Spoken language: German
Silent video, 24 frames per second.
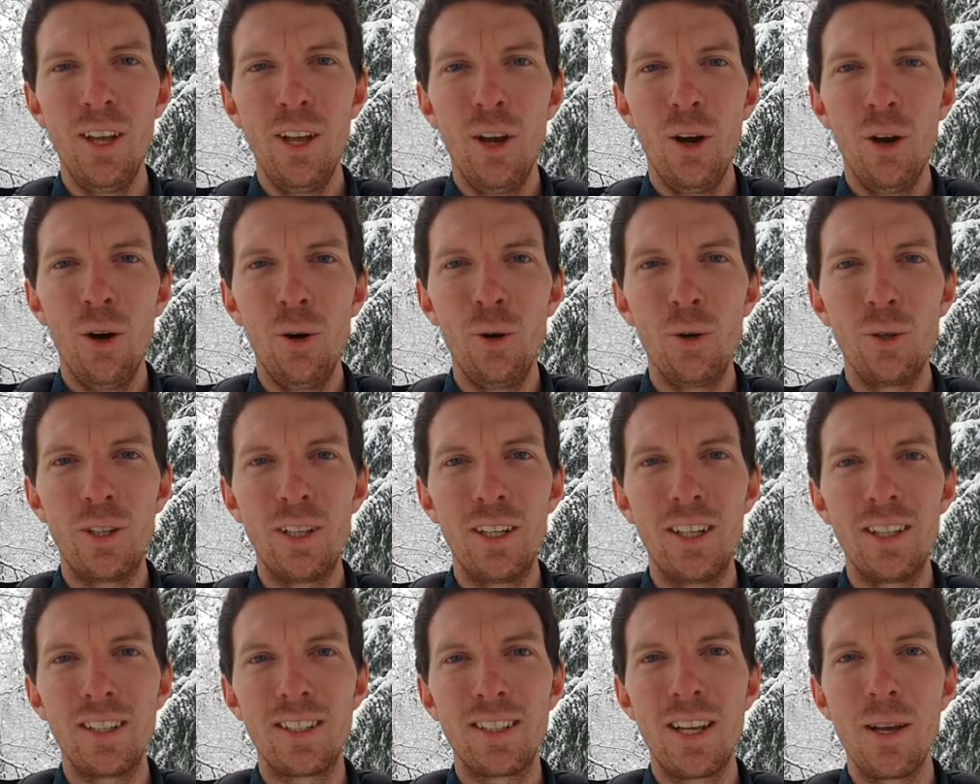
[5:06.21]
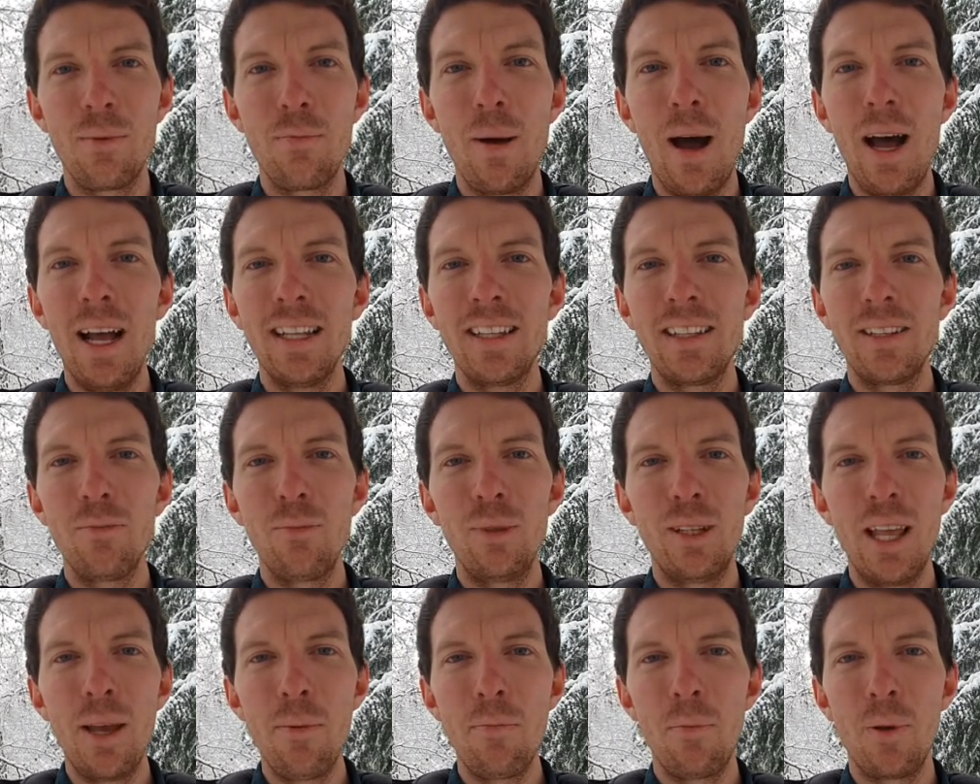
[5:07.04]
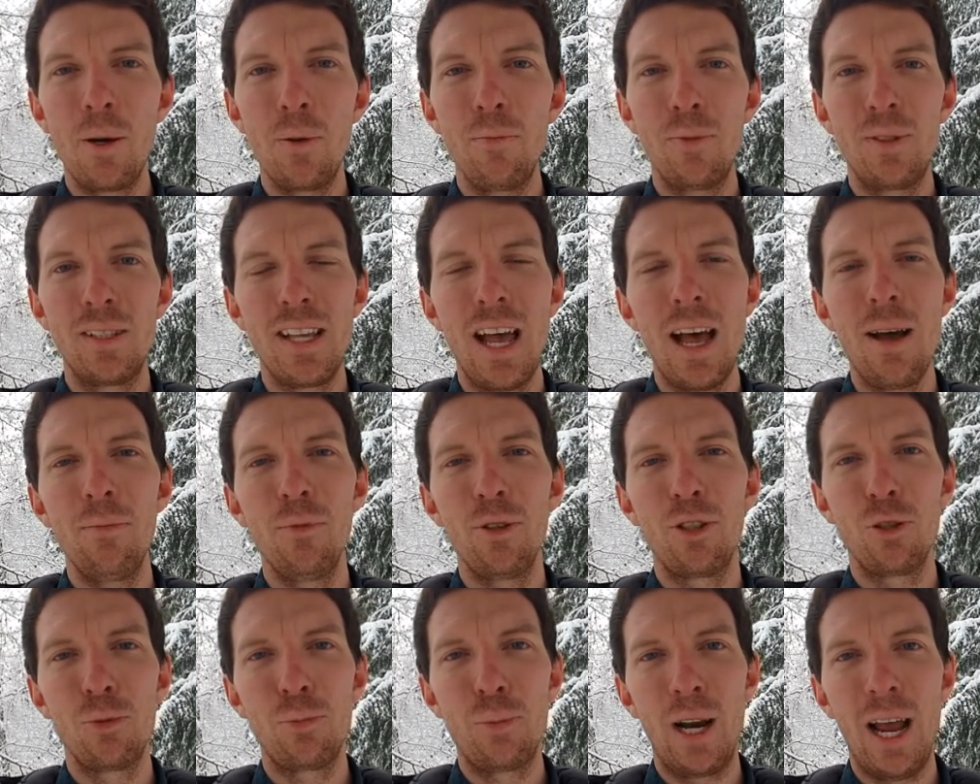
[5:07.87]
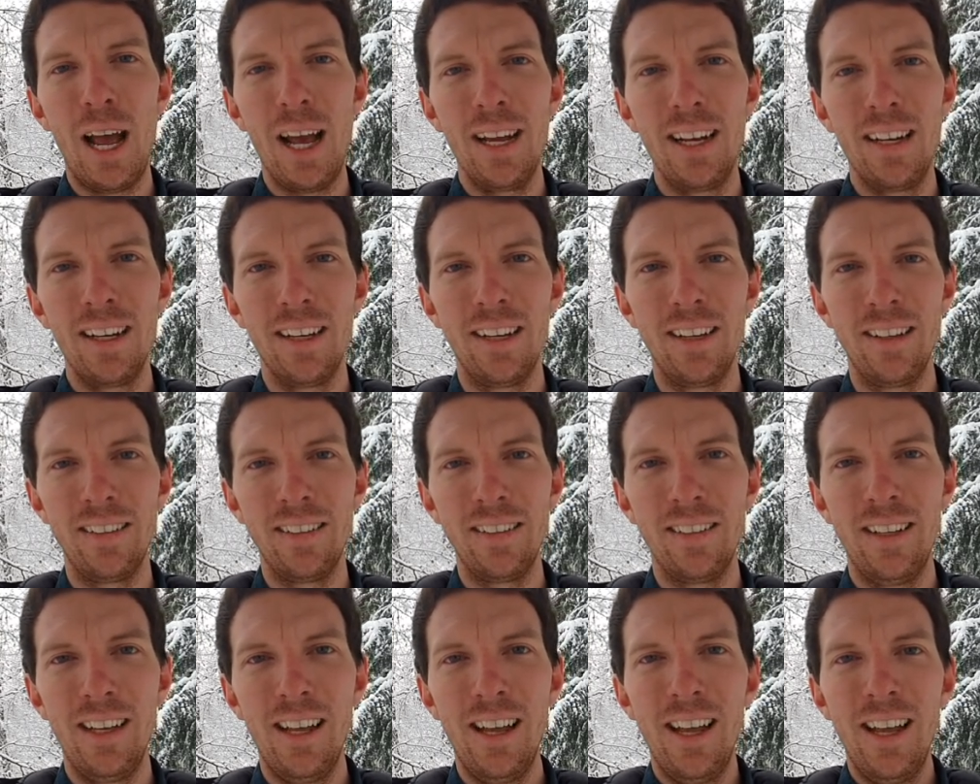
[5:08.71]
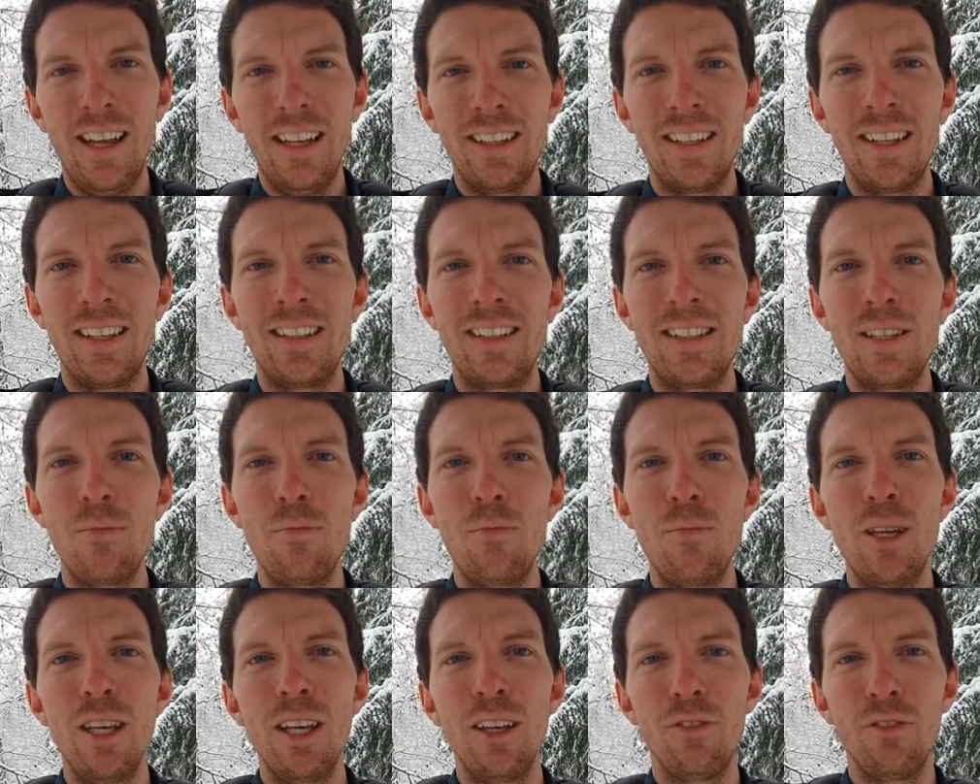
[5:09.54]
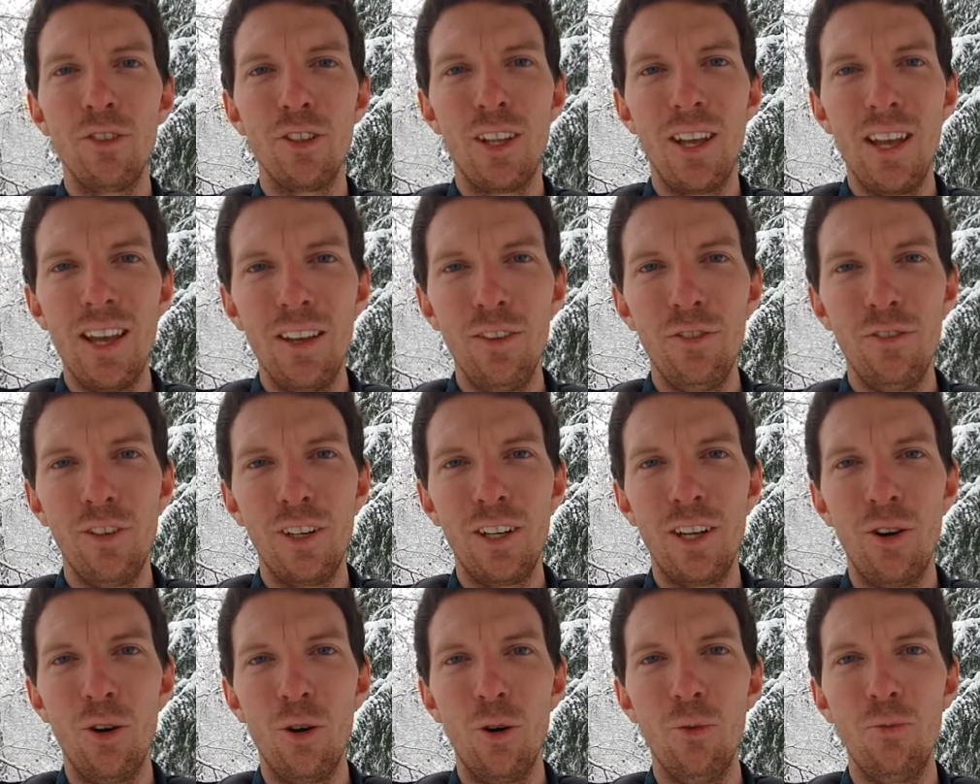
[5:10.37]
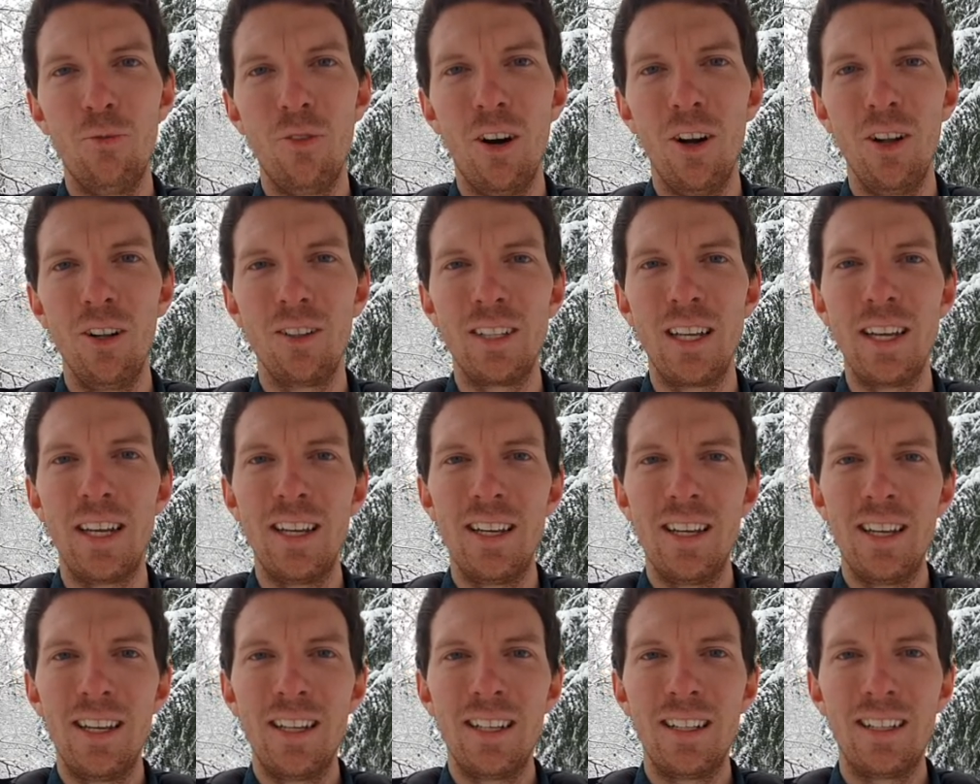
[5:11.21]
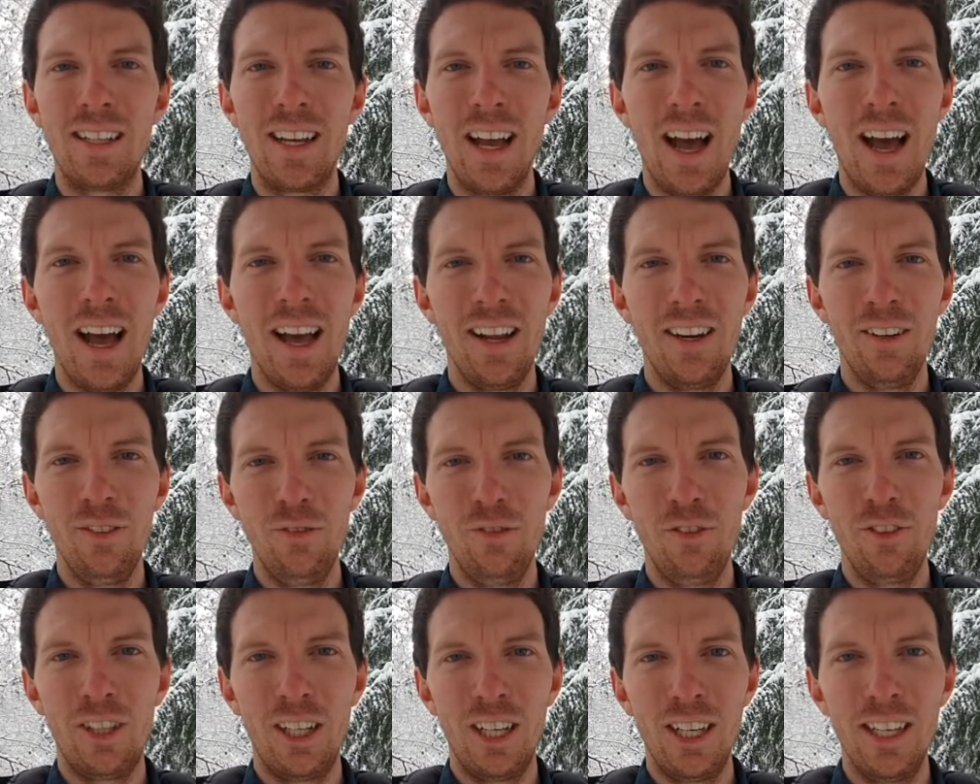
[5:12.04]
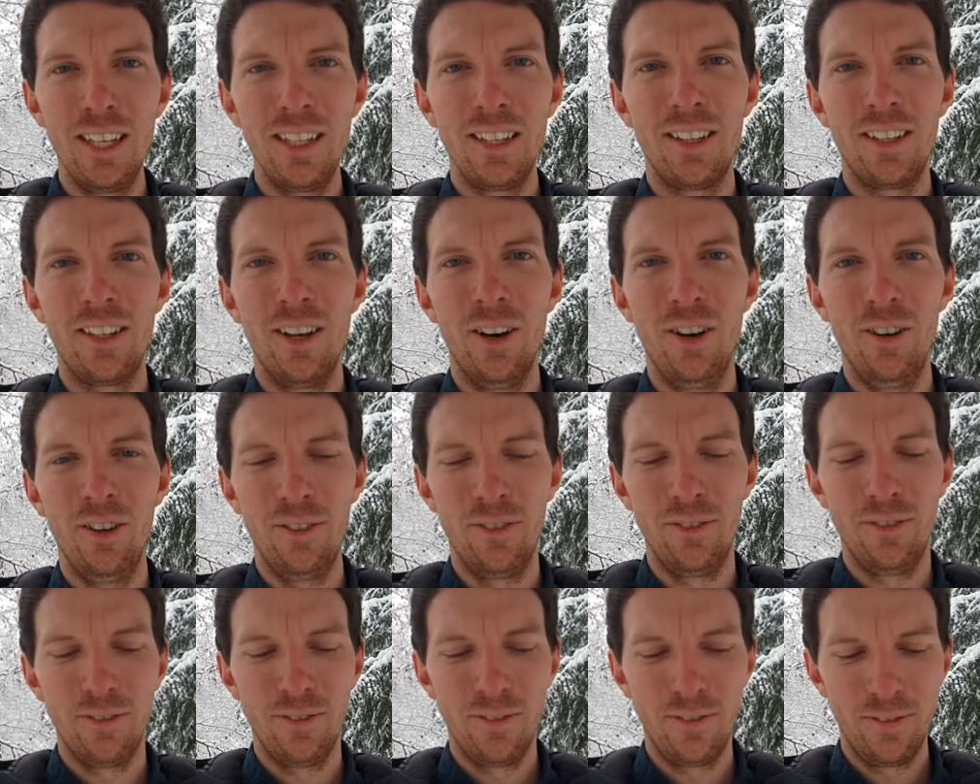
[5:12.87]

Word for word: oder das Gebet mit jemandem zusammen sprechen, dann sind wir von der FG Obalden gern für dich da.